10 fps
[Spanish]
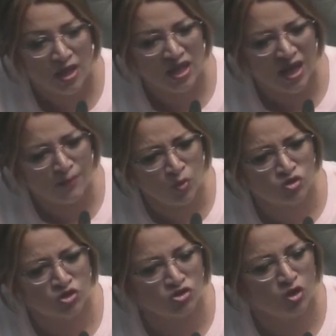Y a
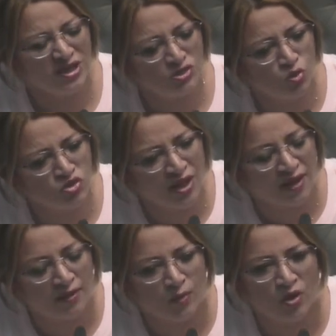muchos no les gusta la
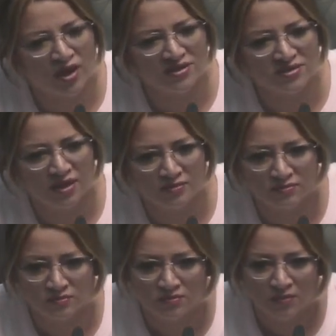democracia.
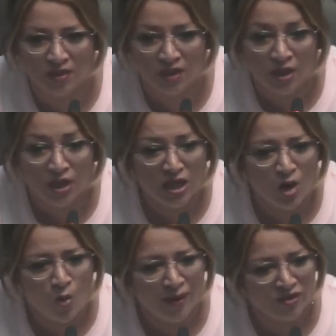Y
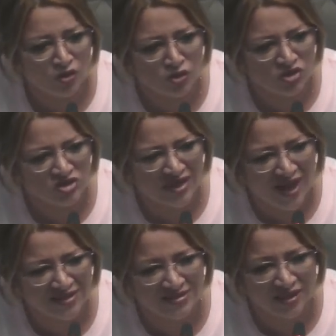cuando no se
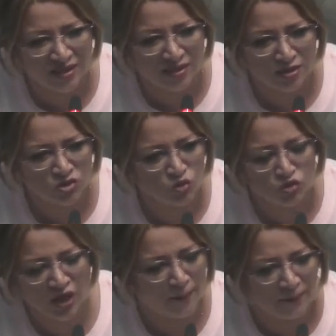hace sus
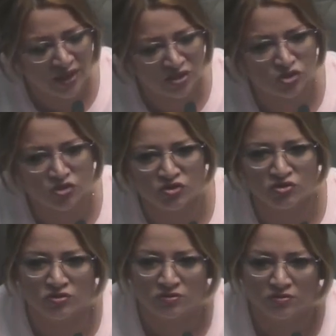
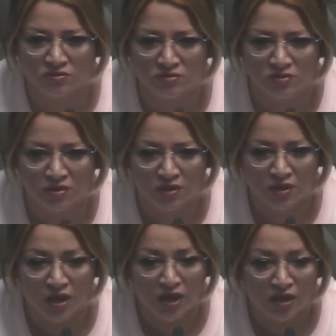caprichos,
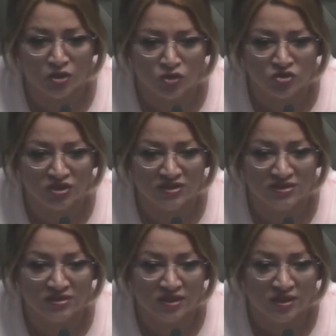
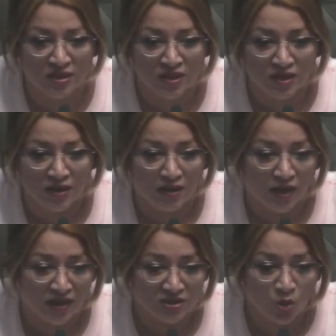entonces
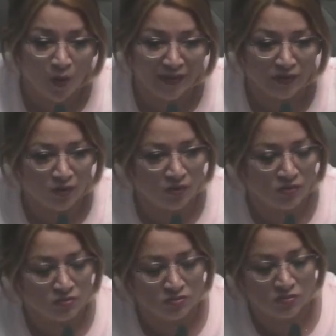es
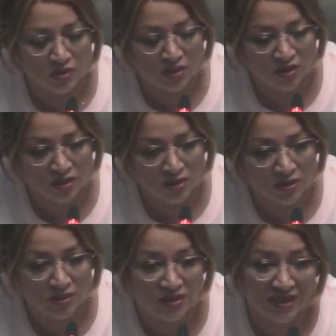cuando
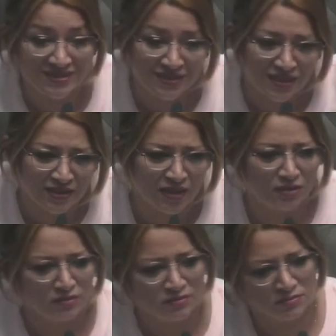
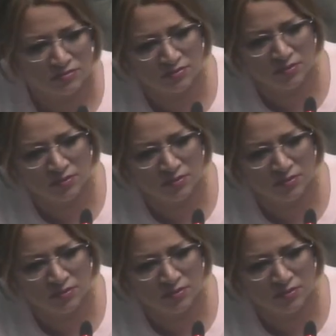deciden